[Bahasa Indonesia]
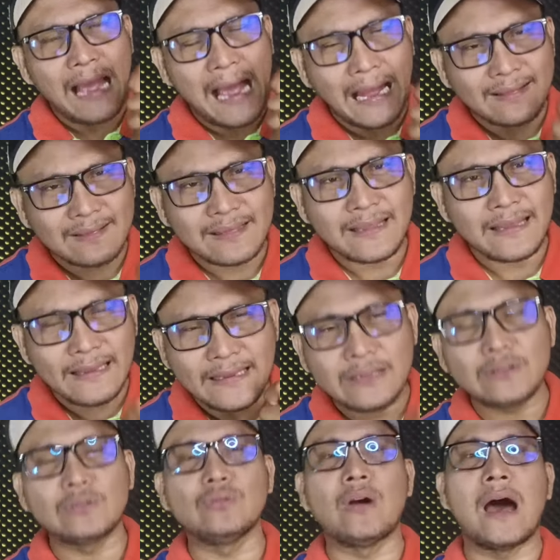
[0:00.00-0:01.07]
hati
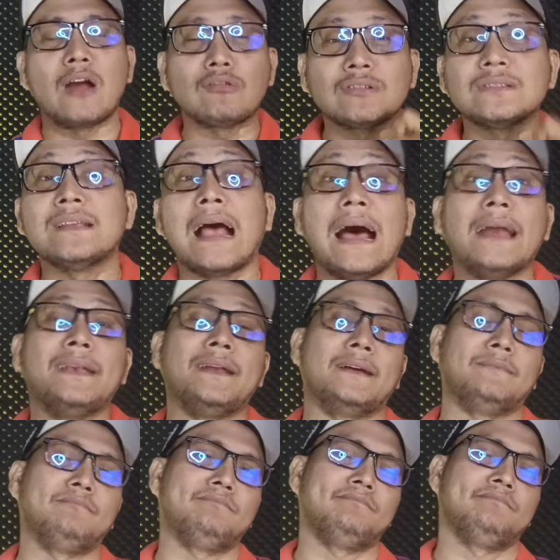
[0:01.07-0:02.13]
itu harusnya
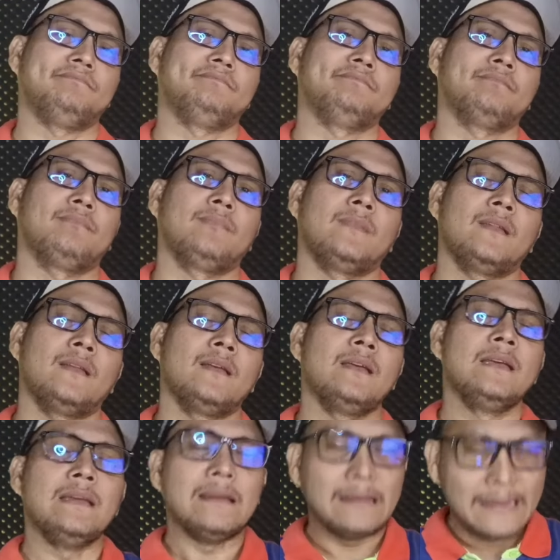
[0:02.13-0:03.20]
ada.
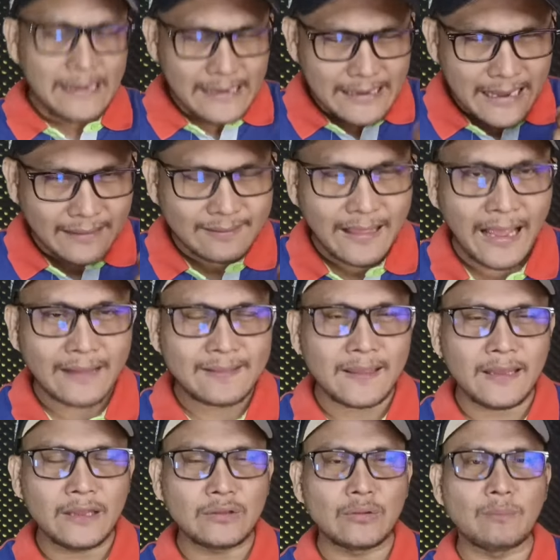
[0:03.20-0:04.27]
Niat
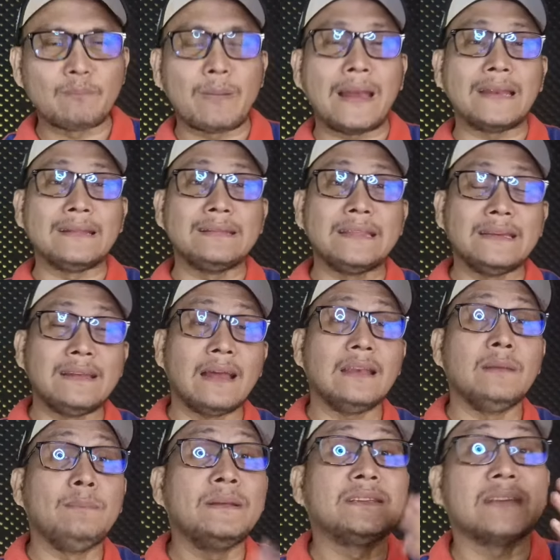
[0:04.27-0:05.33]
hati itu paling tidak
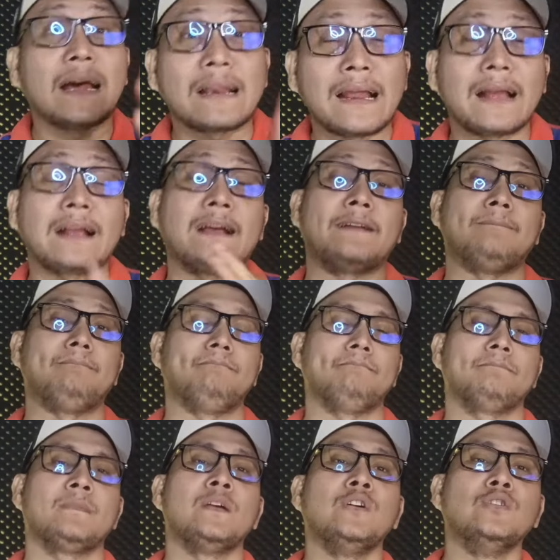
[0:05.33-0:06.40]
dibicarakan,
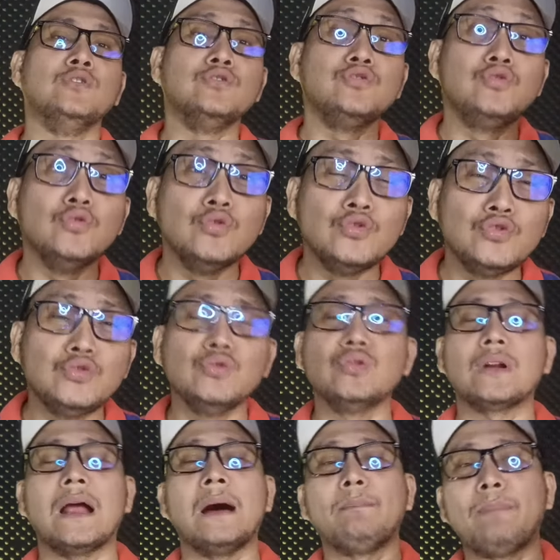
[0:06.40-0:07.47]

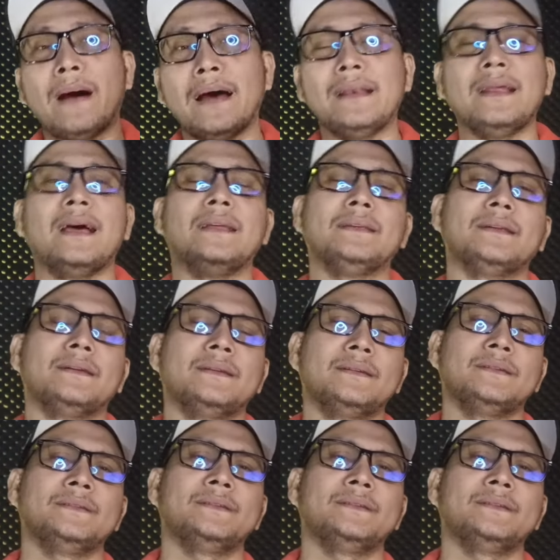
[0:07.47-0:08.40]
jujur apa adanya.